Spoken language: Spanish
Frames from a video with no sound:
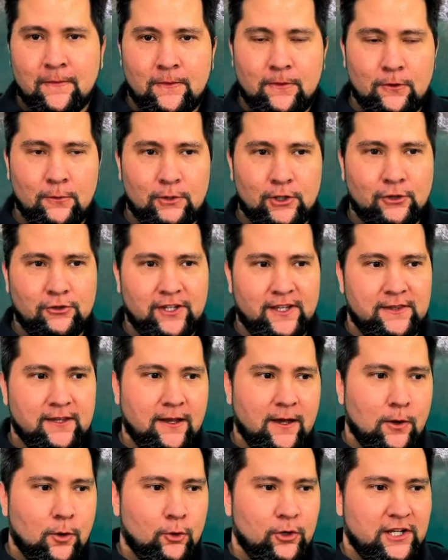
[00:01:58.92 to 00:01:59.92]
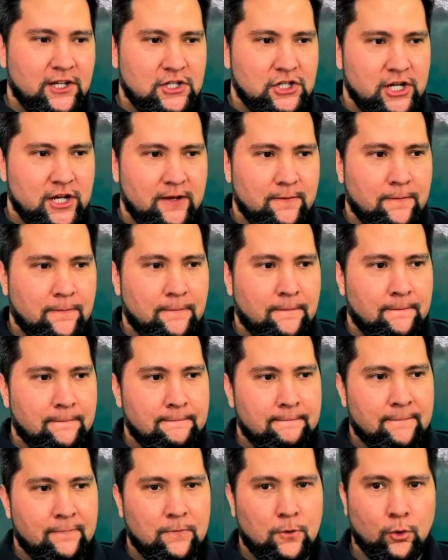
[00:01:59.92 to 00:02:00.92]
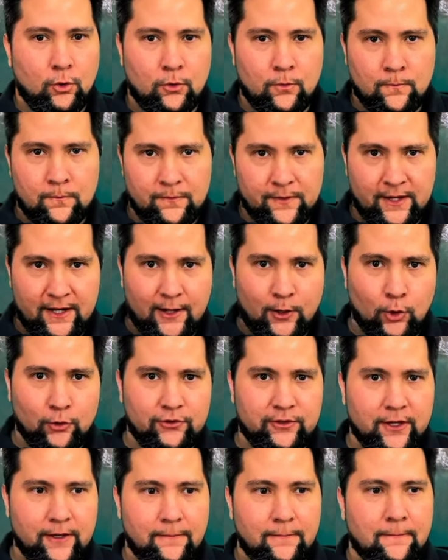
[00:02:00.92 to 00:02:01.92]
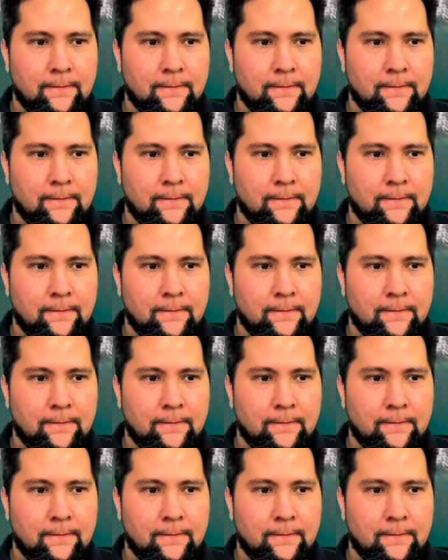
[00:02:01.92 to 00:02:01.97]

Número 7. Orilla. De la costa.